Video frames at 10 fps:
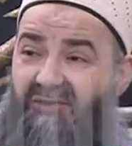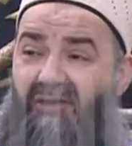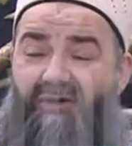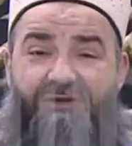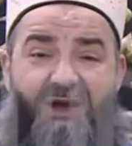
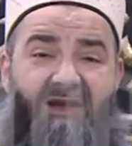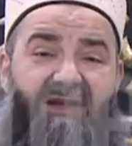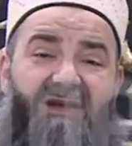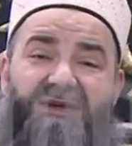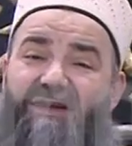çok
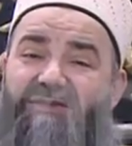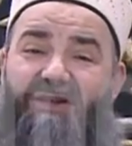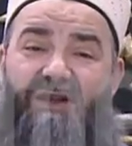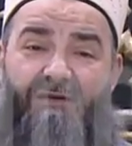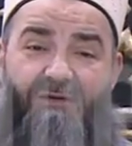tehlikeli
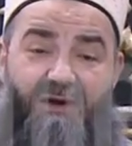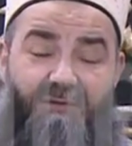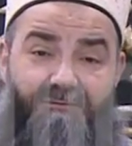geçitler var.